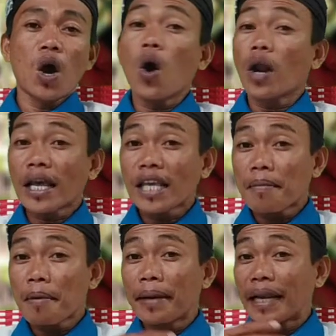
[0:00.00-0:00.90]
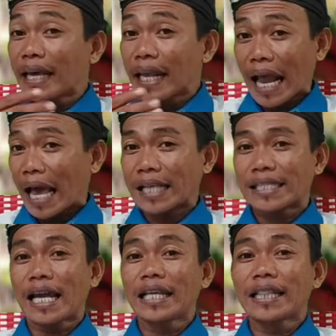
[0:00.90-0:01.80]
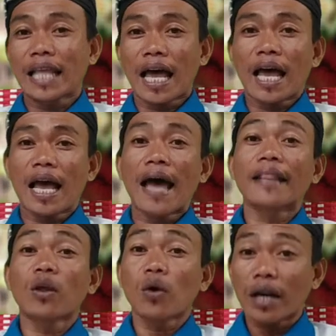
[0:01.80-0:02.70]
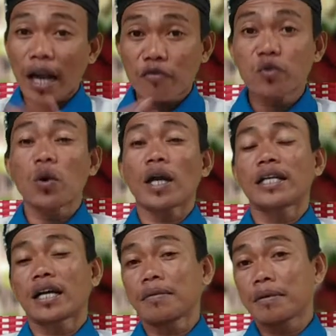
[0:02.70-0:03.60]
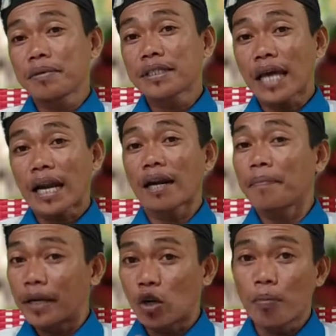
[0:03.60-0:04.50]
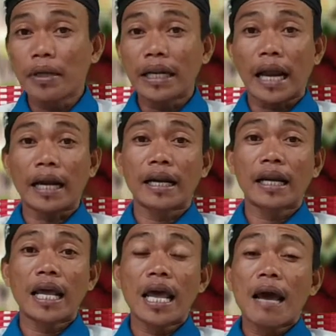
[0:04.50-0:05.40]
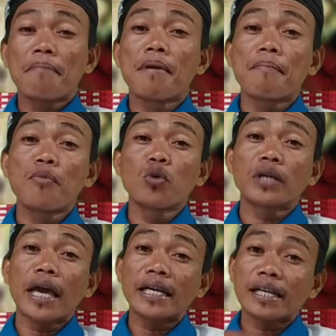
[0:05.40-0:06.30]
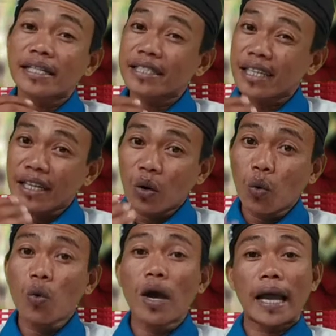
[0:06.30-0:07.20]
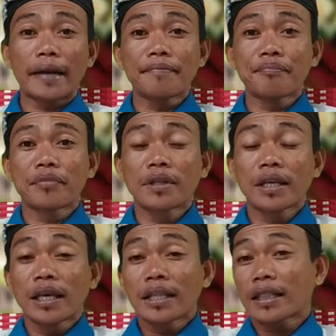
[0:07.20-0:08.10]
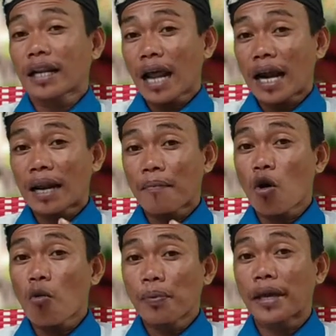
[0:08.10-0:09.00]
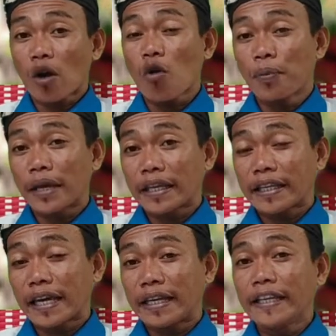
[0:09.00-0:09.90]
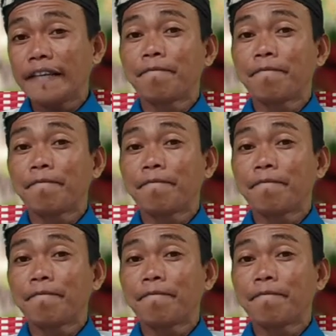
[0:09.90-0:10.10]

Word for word: Orang yang memiliki raga carita atau kenafsuan yang lebih besar, lebih dominan, mempunyai kecenderungan terhadap objek-objeknya ini